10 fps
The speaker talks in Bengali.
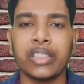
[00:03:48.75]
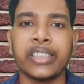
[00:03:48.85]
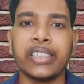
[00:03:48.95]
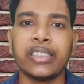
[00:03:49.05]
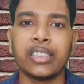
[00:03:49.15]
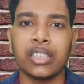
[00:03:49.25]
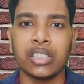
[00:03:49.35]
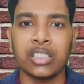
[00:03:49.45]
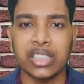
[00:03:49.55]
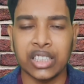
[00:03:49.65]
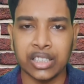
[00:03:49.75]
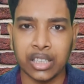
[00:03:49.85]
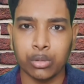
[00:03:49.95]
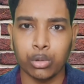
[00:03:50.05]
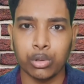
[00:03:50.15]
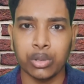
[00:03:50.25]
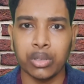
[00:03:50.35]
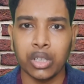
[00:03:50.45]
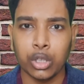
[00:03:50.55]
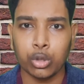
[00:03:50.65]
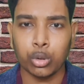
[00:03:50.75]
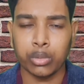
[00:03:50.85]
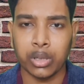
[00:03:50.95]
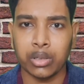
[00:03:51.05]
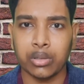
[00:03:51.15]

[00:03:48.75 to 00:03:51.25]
হেলথ সেন্টারগুলোতে তোমরা